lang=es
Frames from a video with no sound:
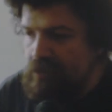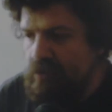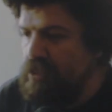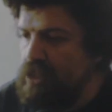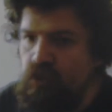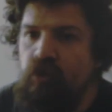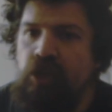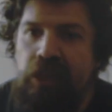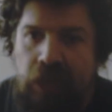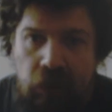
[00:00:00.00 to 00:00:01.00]

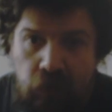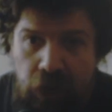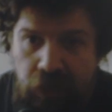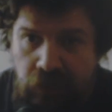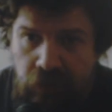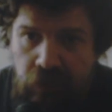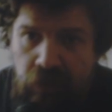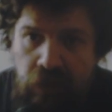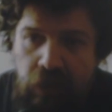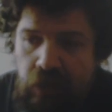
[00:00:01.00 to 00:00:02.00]
180 dólares.
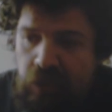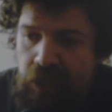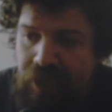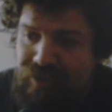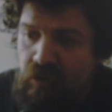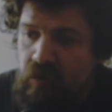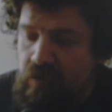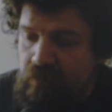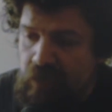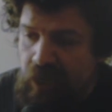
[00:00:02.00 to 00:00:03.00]
Y
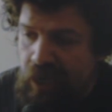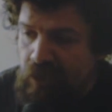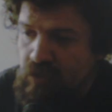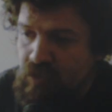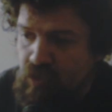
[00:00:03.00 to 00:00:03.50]
eso, en este caso,